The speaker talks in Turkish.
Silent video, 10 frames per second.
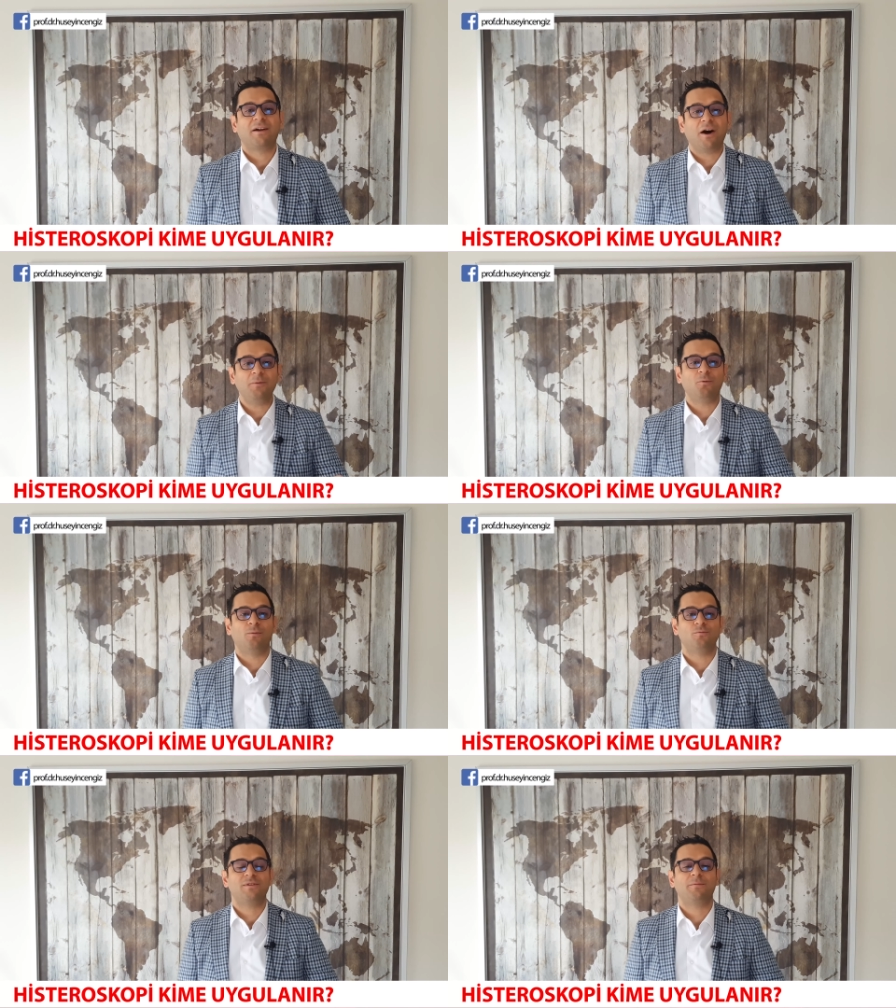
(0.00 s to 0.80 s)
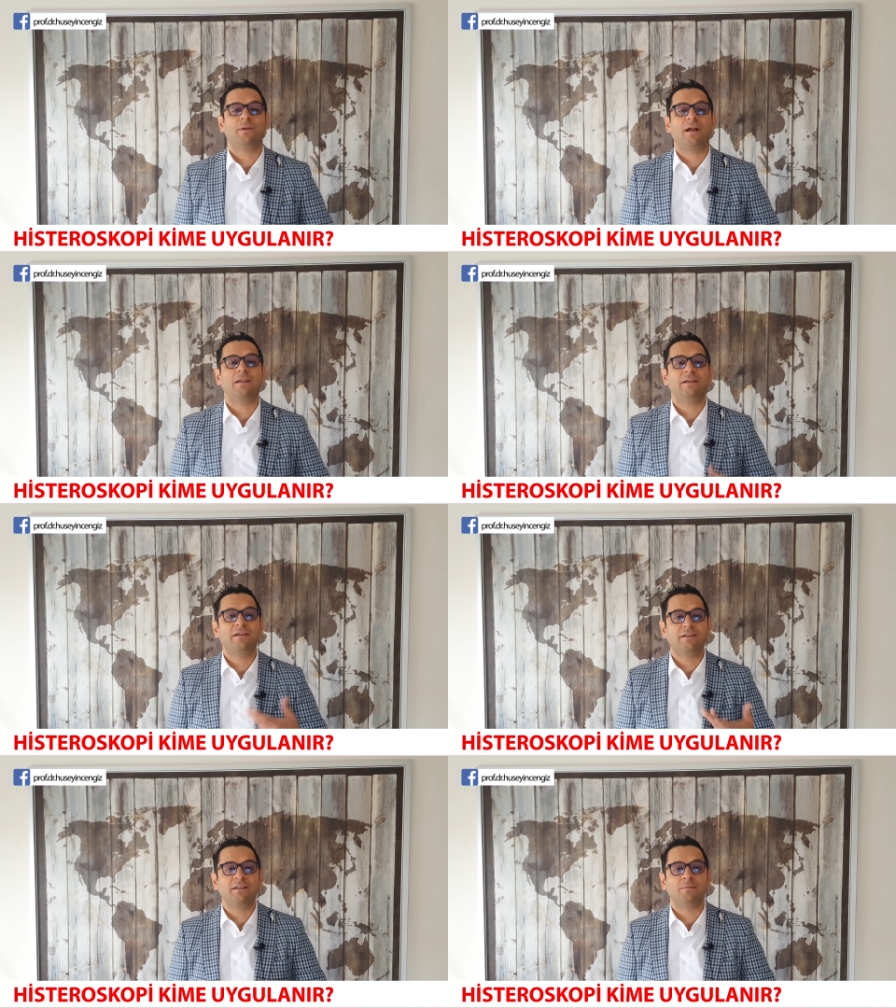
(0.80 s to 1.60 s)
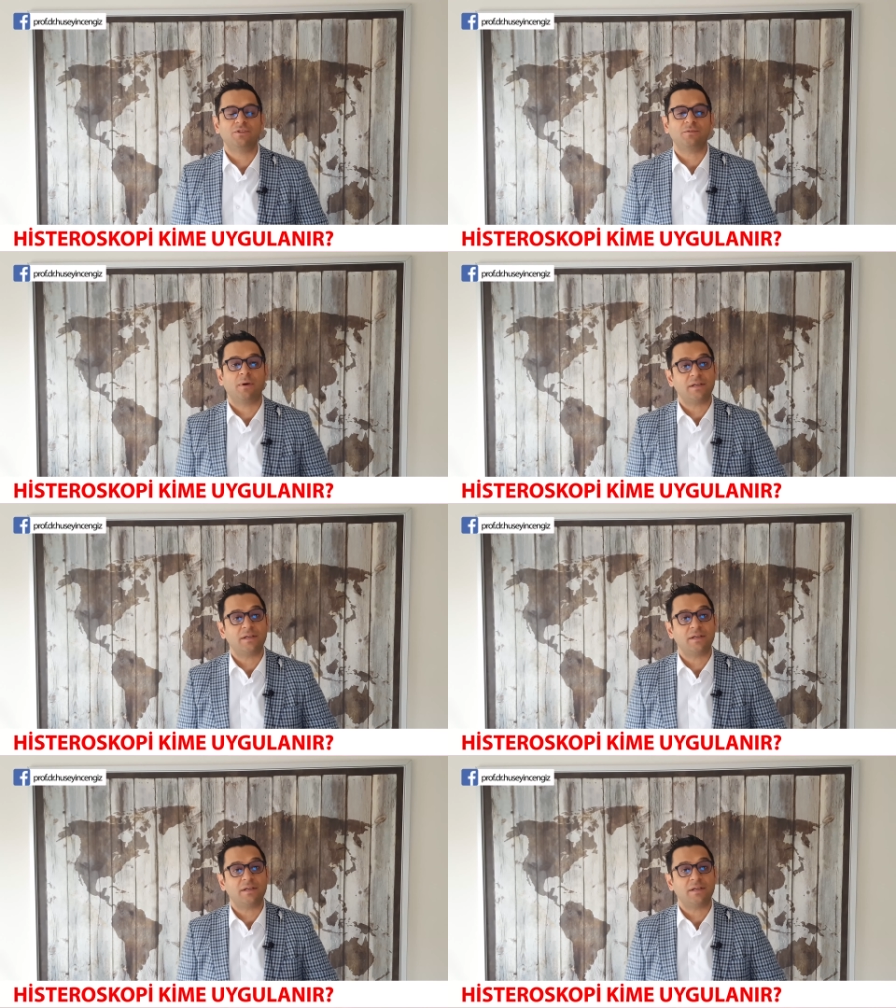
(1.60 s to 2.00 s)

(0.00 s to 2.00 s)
kaybolmuş, spiralleri kırılmış.